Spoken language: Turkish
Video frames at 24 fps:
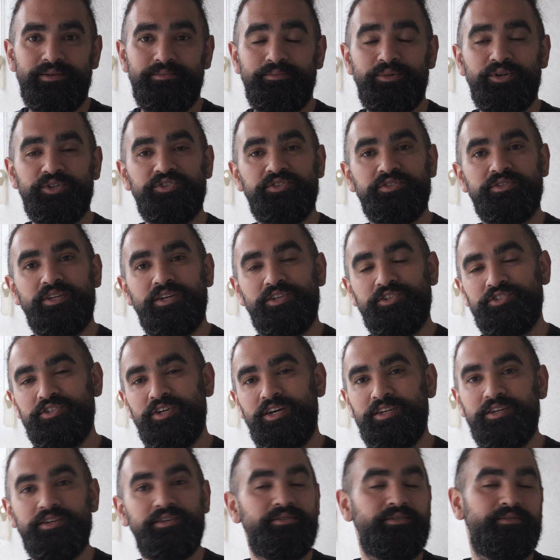Başından
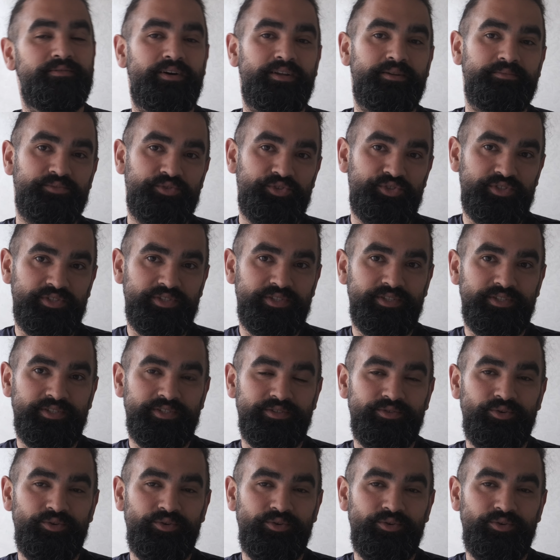aşağı yıkılıvermiştir.